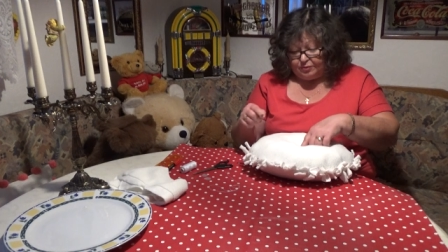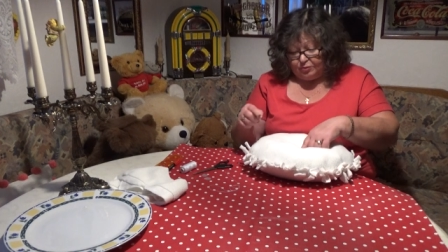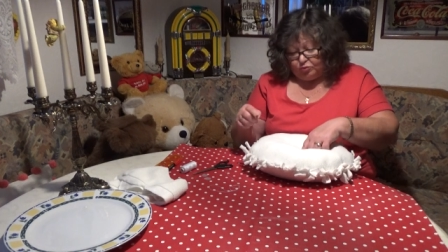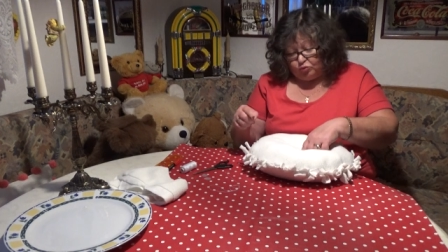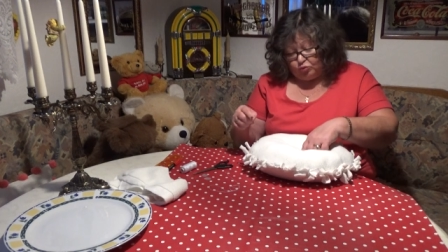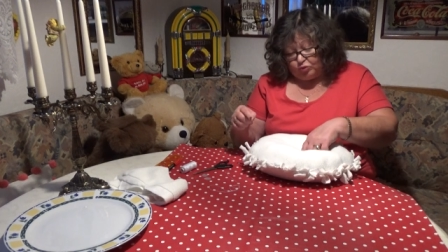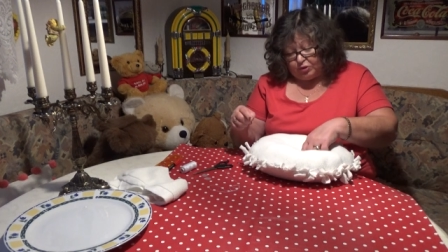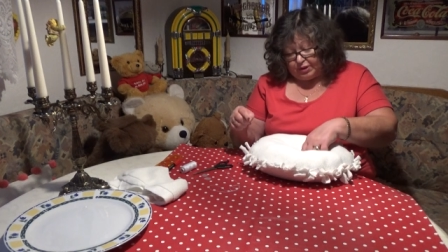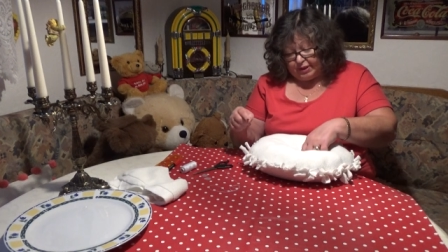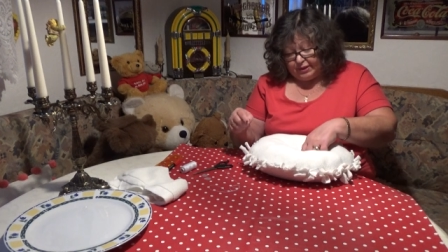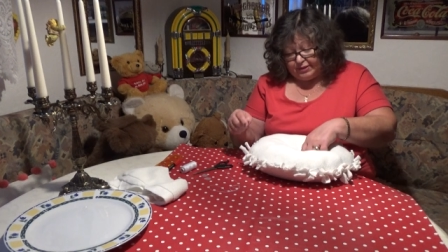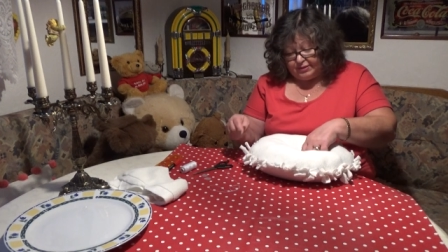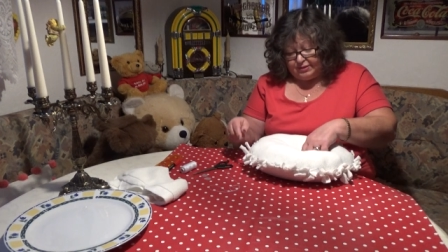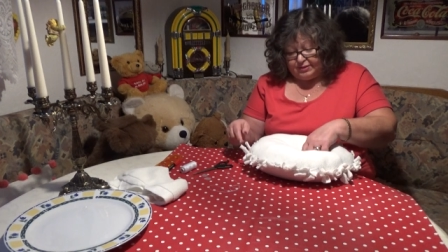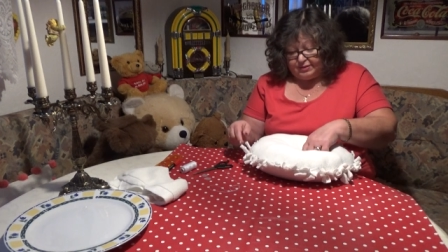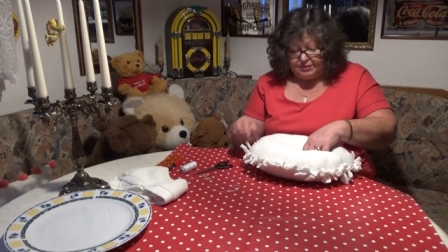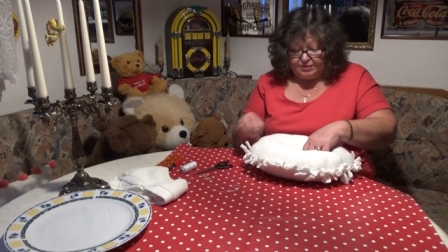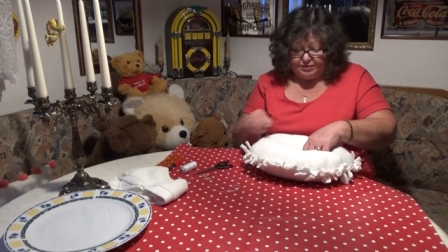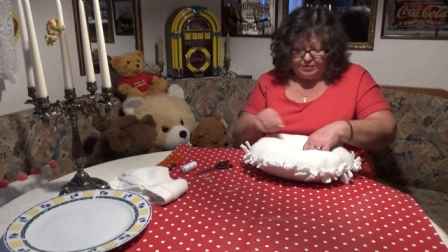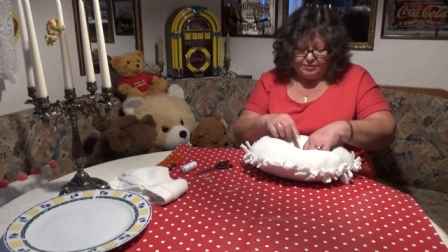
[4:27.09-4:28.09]

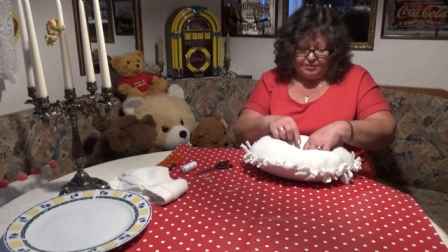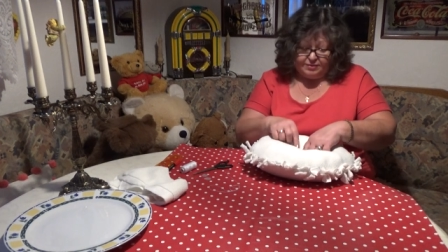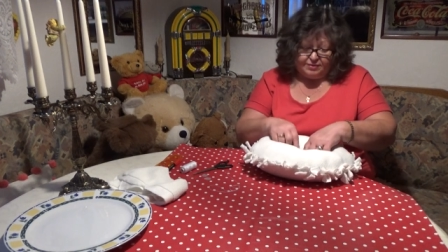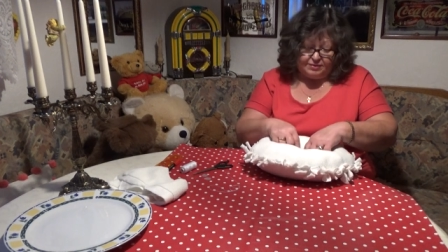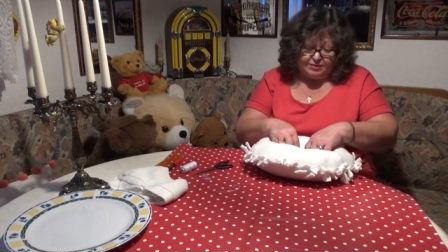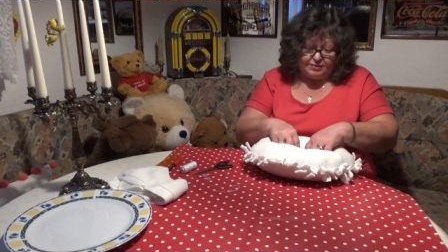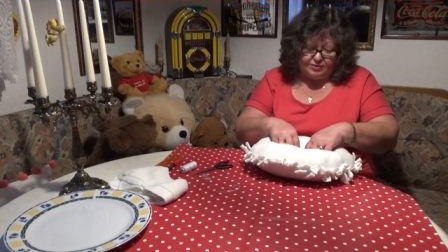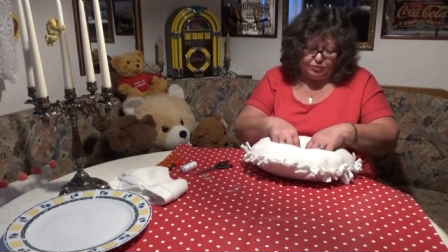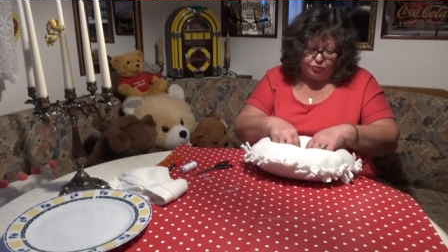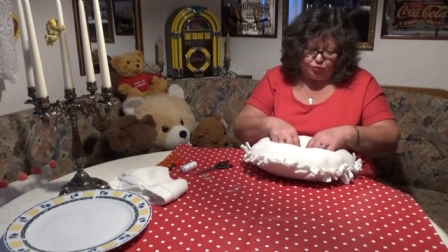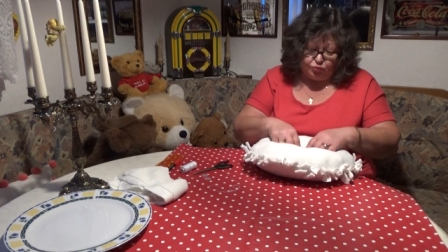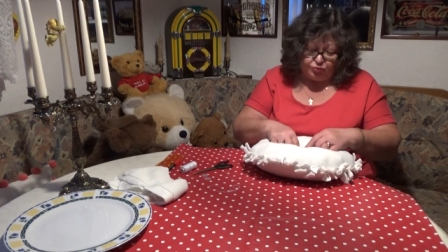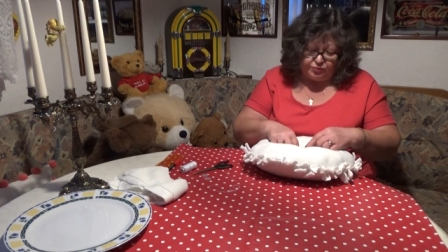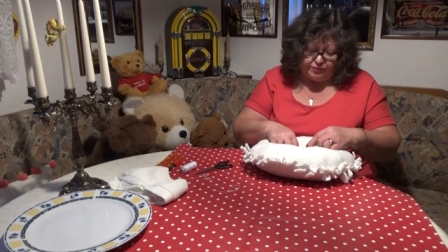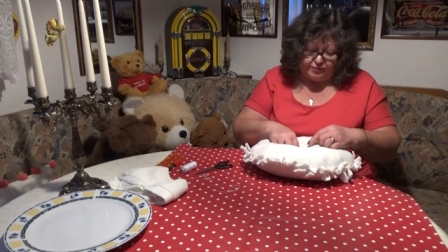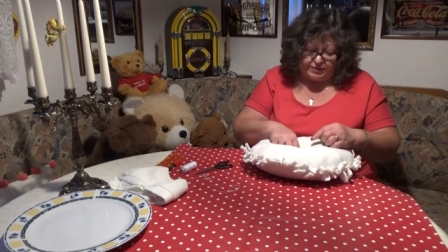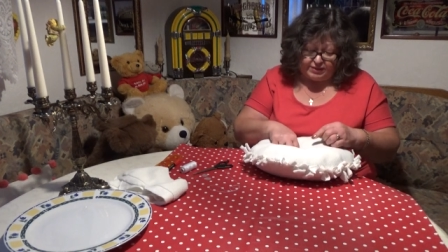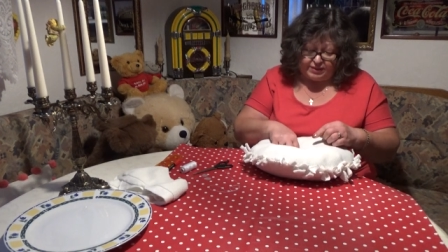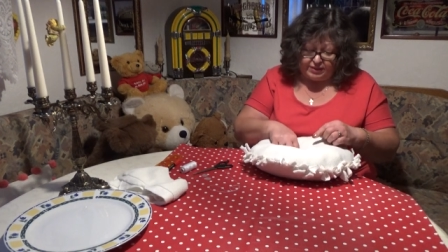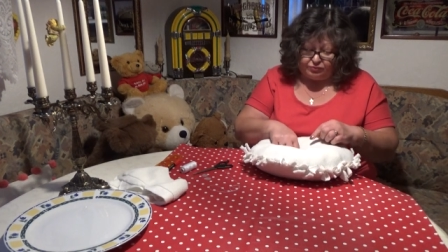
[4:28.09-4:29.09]
украсить, стянуть
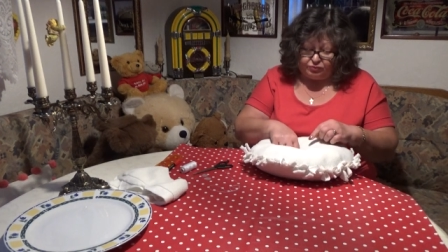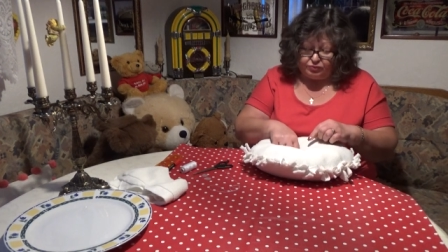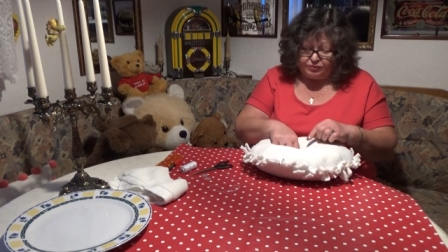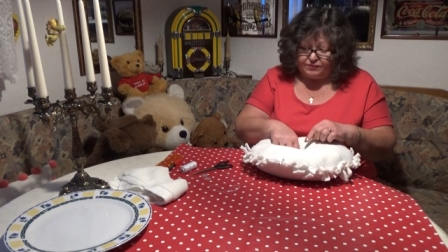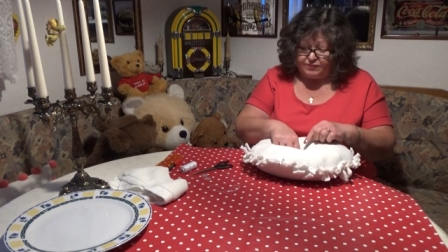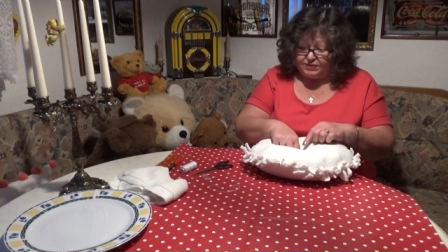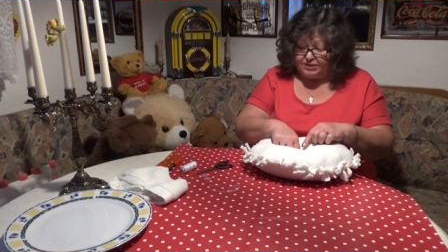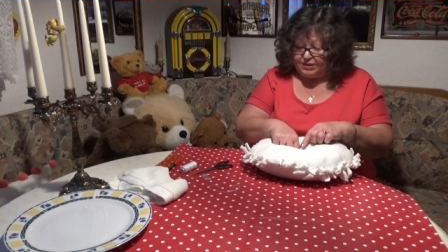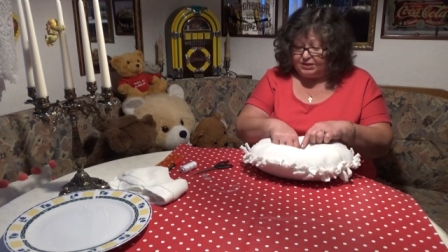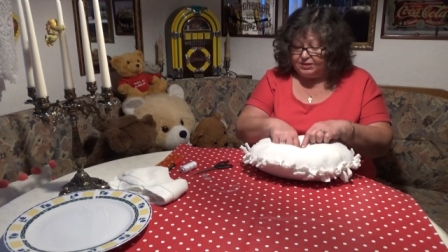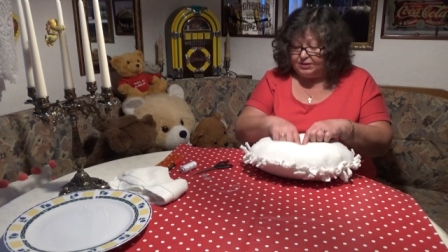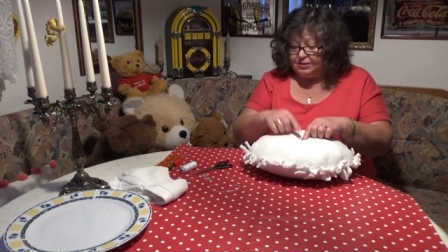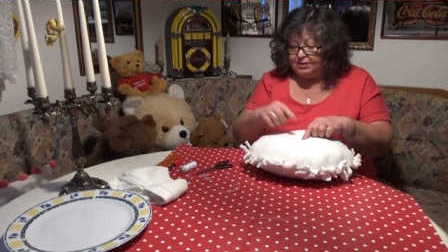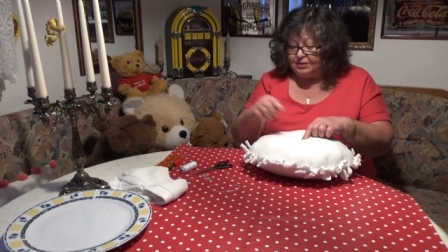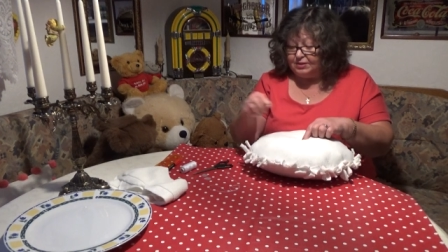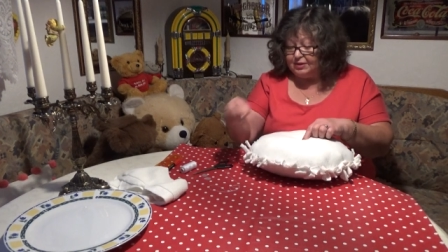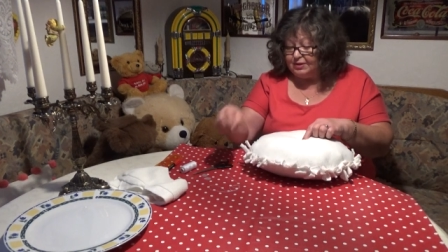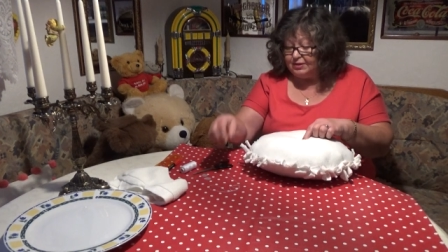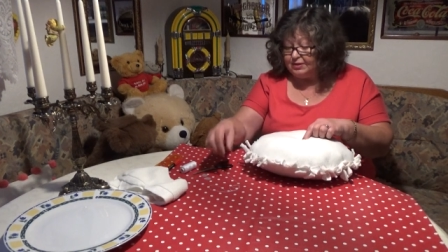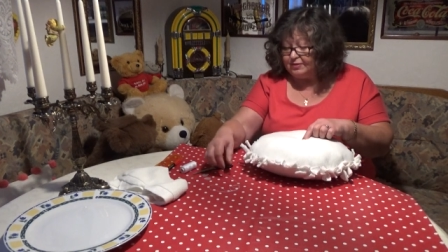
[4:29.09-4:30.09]
вот так вот в
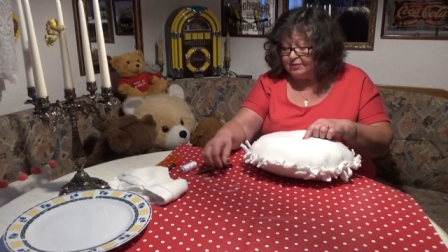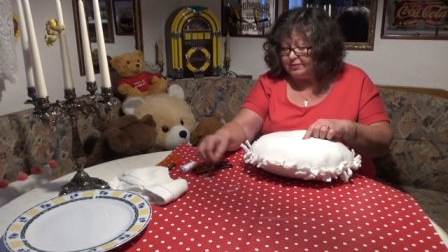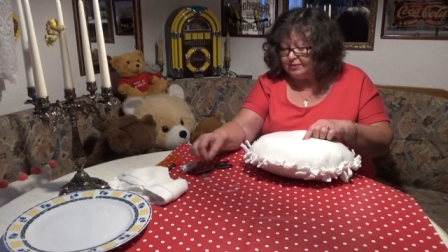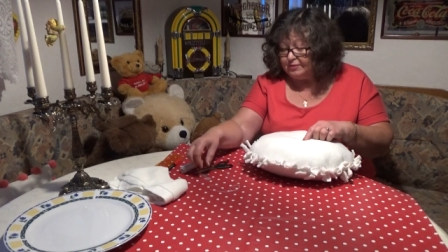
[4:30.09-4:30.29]
серединке